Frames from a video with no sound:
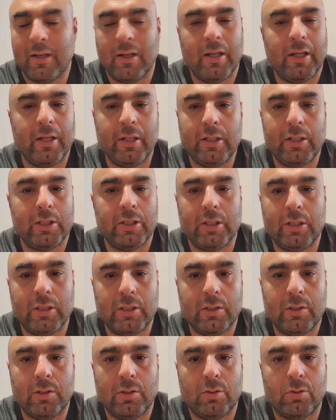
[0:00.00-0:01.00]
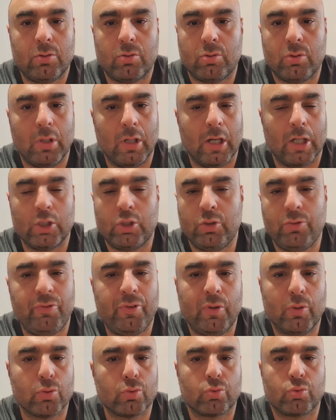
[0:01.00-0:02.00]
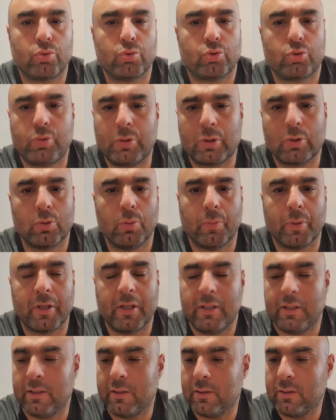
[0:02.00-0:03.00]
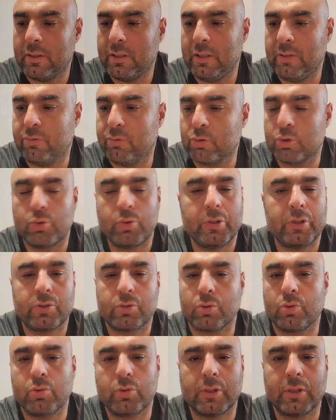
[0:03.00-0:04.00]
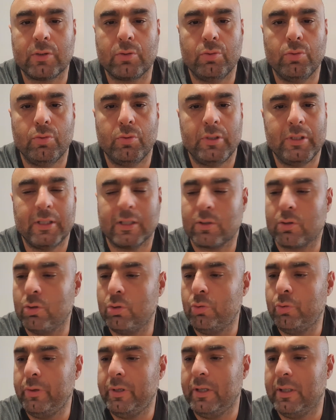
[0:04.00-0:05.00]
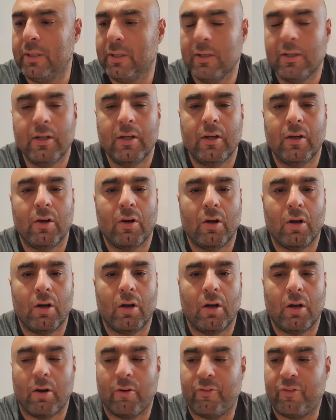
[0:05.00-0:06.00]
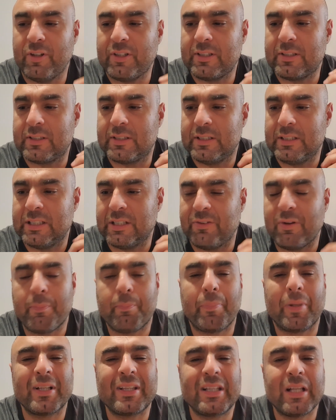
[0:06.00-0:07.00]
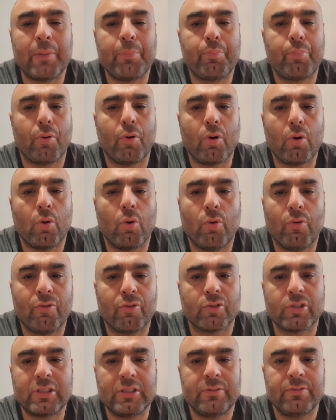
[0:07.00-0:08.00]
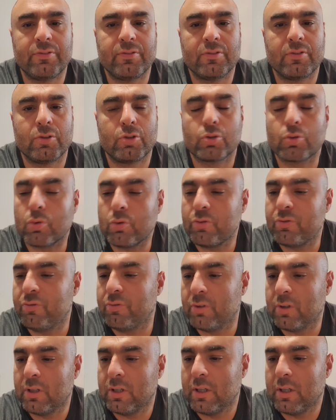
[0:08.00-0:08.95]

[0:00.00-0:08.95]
Et la Juve, ils l'ont tout de suite compris. Ils vont jouer sur Lukaku. Il n'y a que lui. En fait, il n'y avait pas d'apport offensif, je trouve.